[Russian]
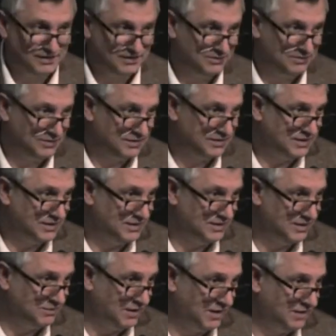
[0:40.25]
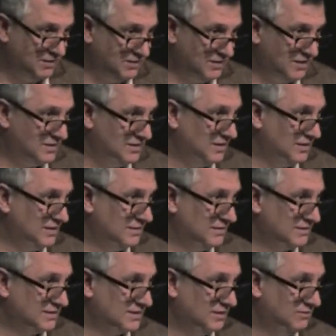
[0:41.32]
вот, и ломаю иногда
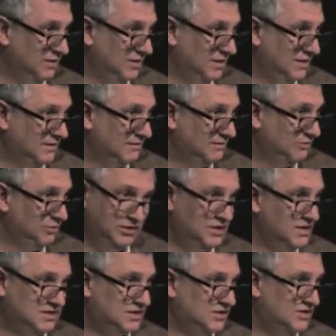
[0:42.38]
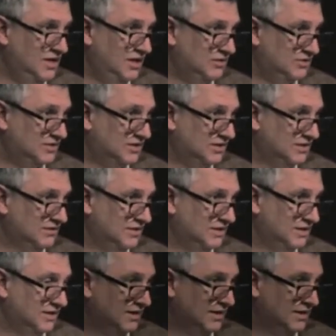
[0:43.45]
слова, ну, не стесняюсь
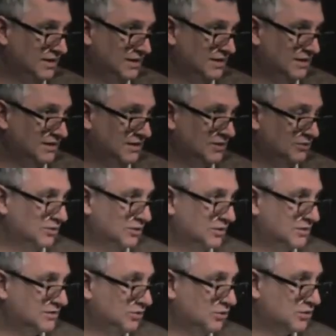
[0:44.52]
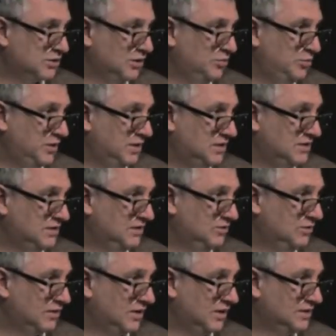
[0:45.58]
этого. Вот, слушаю песни
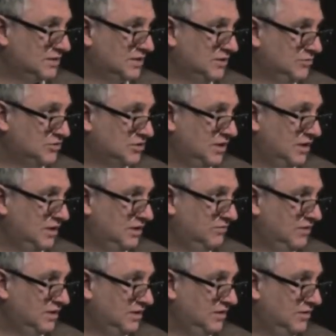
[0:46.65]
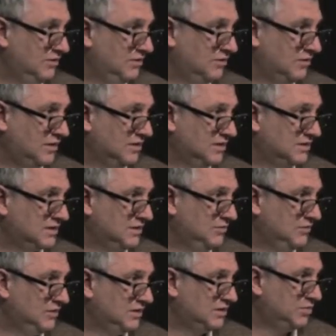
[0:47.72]
на украинском, читаю Евангелие на
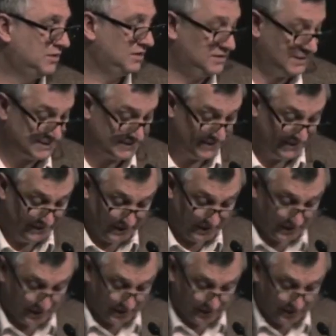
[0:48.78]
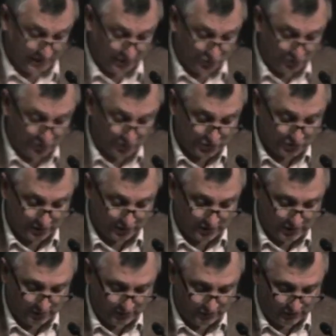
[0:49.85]
украинском, но это процесс. И я думаю, что
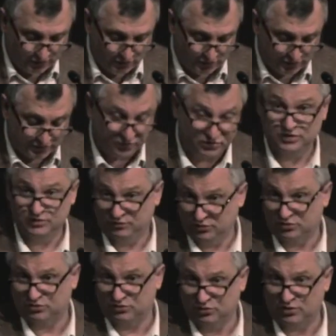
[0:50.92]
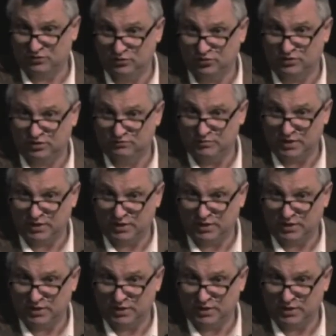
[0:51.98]
когда мы вернемся уже вот скоро в, Укра... в